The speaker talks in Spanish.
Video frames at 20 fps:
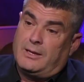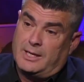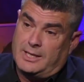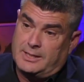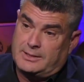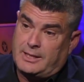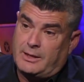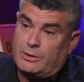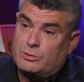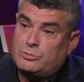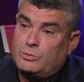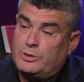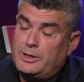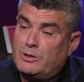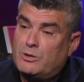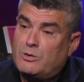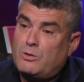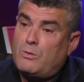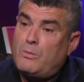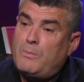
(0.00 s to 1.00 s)
Estados
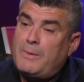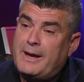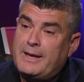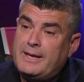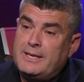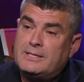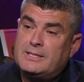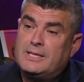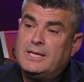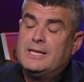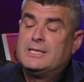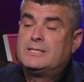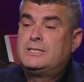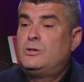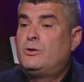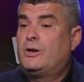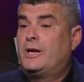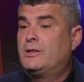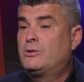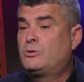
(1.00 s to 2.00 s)
Unidos como país,
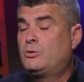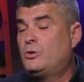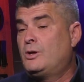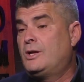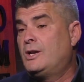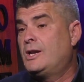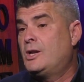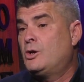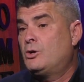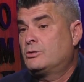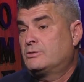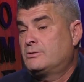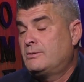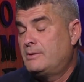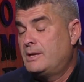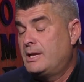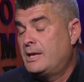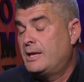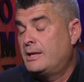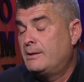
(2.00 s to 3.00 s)
sino que todos los
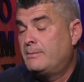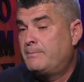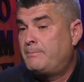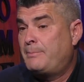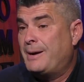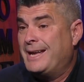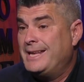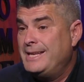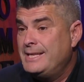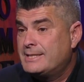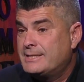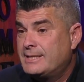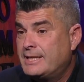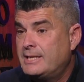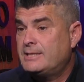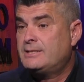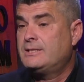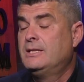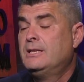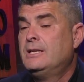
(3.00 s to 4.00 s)
eh,
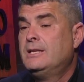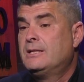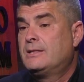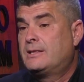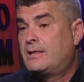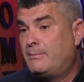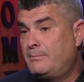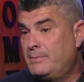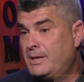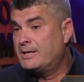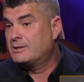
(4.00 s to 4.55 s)
países también